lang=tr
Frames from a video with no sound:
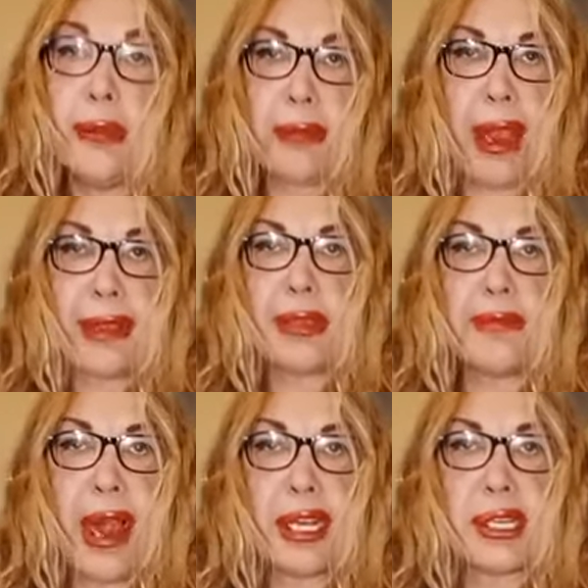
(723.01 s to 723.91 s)
Bak
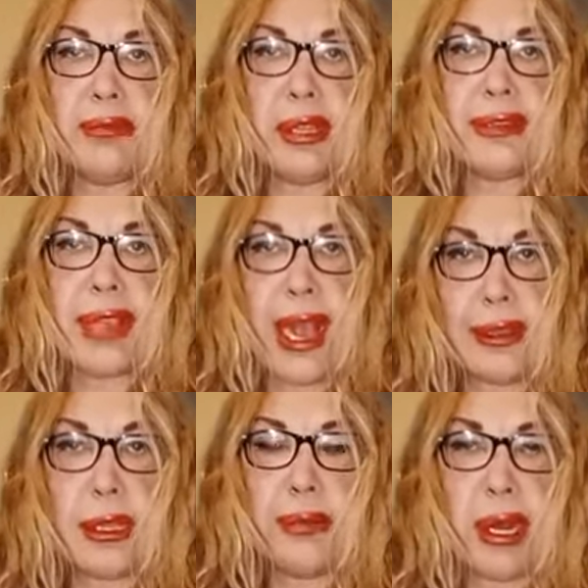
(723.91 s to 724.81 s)
Sibel'cim dedi, sen
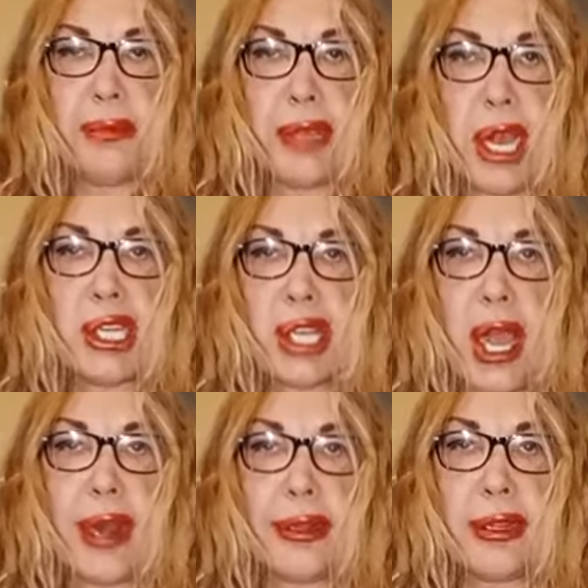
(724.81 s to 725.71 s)
dedi bana birkaç
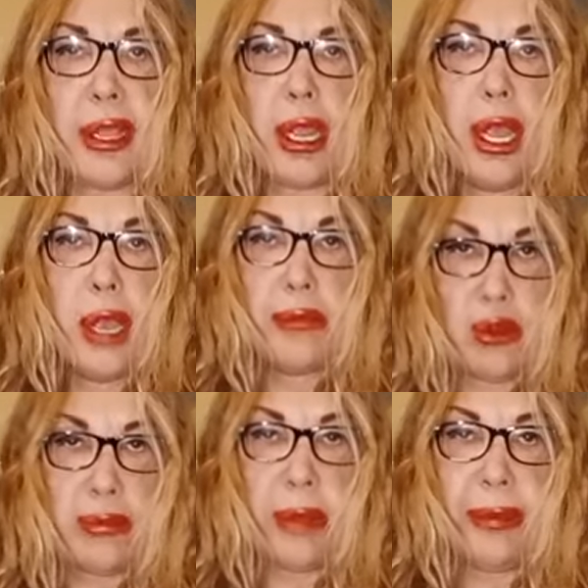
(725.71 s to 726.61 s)
tane dedi
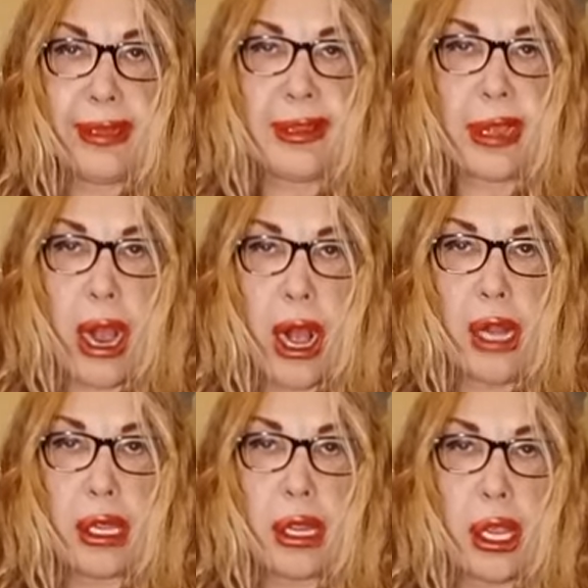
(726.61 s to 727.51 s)
vurma bilezik
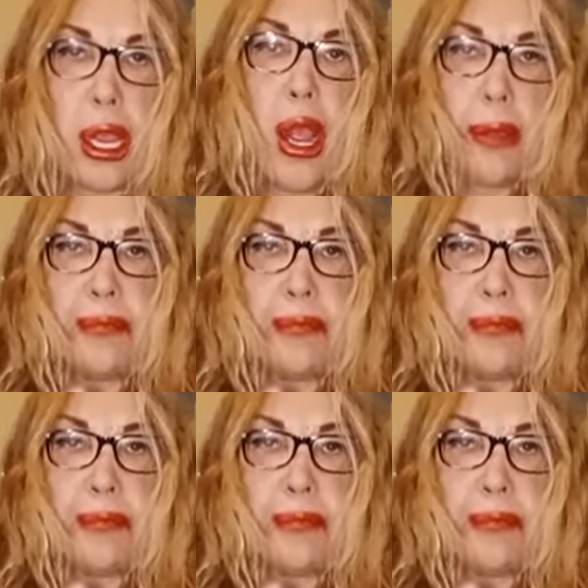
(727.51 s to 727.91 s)
al dedi.